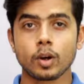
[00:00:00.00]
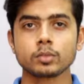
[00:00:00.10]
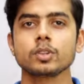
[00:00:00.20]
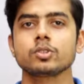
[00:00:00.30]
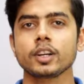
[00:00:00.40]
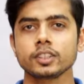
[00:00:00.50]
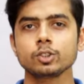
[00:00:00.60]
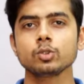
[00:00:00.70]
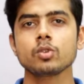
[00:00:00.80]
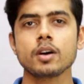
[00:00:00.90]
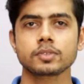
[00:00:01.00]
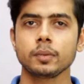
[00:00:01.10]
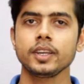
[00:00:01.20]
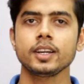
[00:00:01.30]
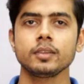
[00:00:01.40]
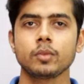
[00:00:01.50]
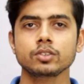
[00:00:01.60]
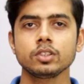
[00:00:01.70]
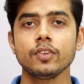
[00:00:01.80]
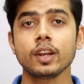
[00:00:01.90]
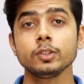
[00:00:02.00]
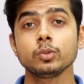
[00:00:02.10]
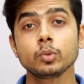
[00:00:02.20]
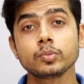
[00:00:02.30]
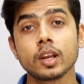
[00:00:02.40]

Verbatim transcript: बहुत बहुत स्वागत है दोस्तों आप सभी का अनबॉक्सिंग वाला यूट्यूब